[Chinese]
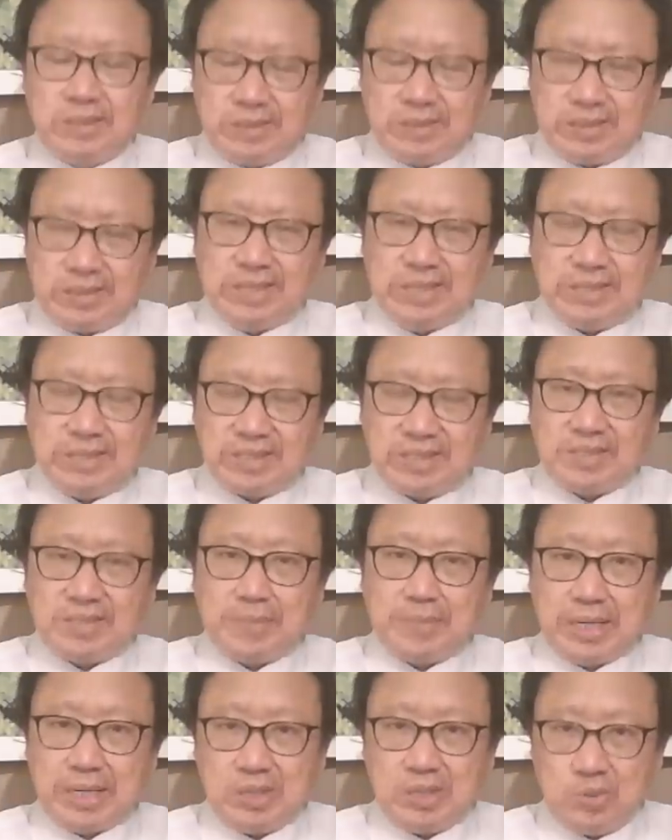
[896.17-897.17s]
正式
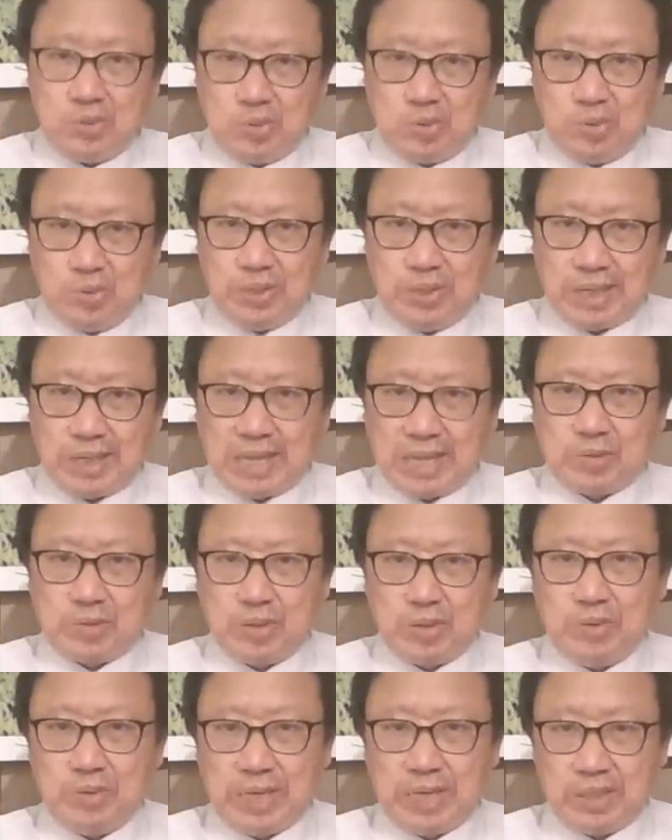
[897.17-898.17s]
被去纳
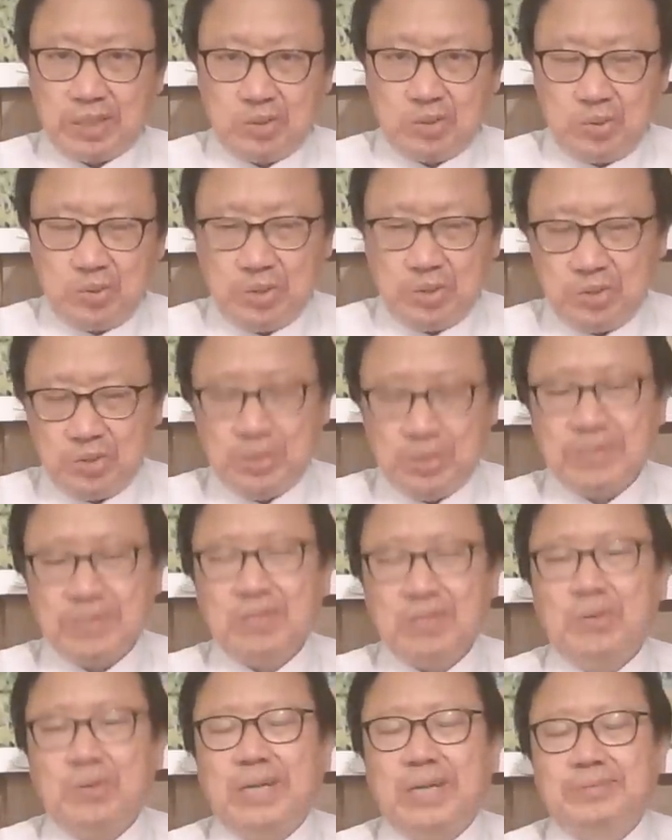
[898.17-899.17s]
粹化、去军
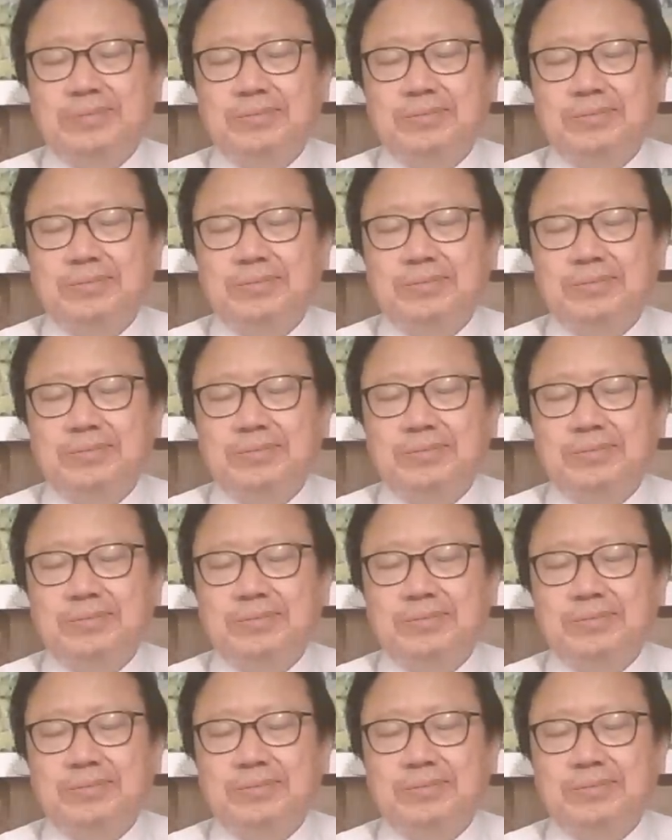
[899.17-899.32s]
事化。